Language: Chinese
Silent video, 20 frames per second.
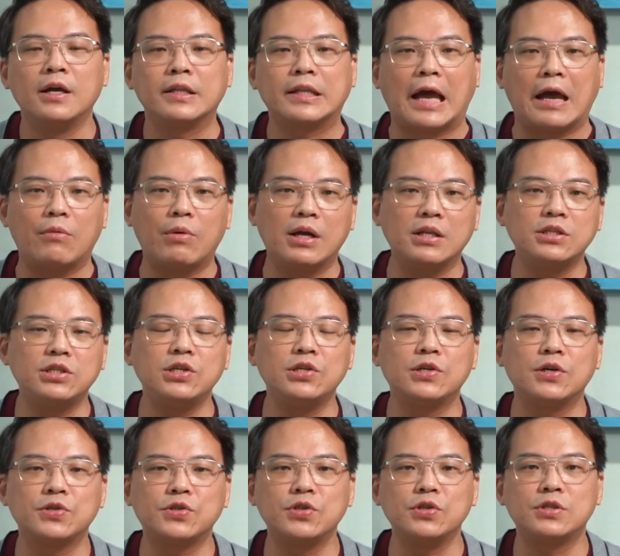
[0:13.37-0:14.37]
台湾汽
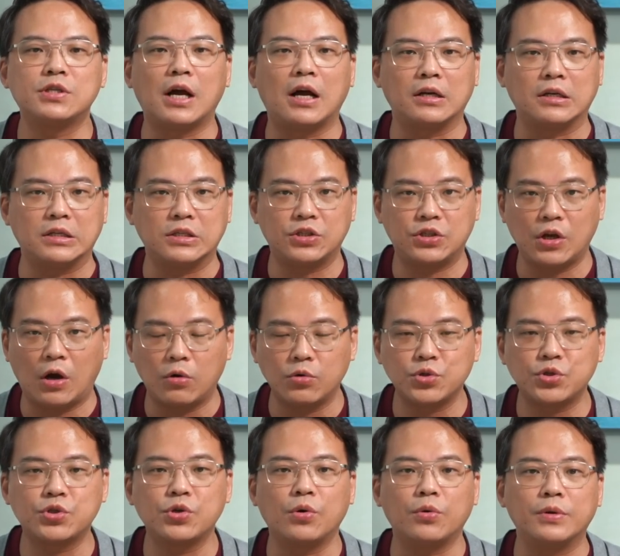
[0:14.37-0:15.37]
车市场的销
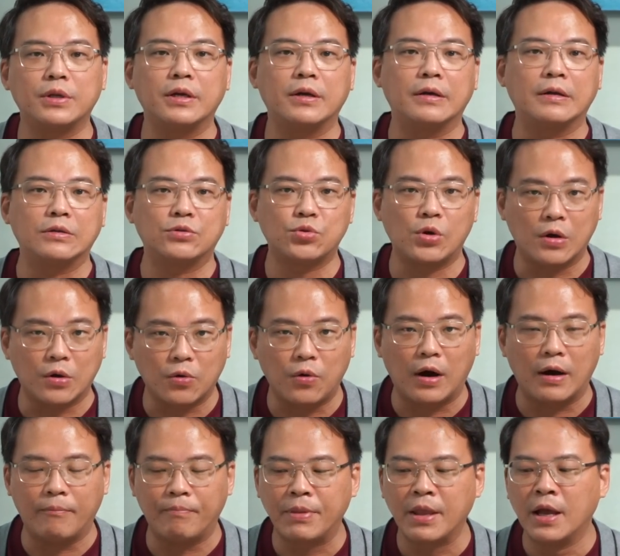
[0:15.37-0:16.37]
售的状
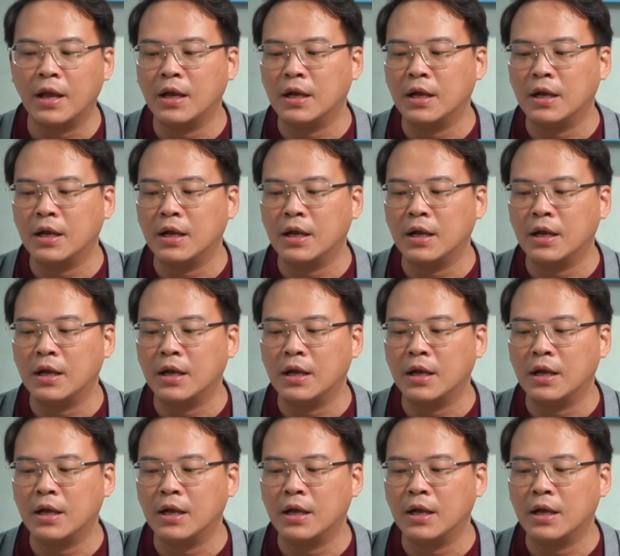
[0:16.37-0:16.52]
况。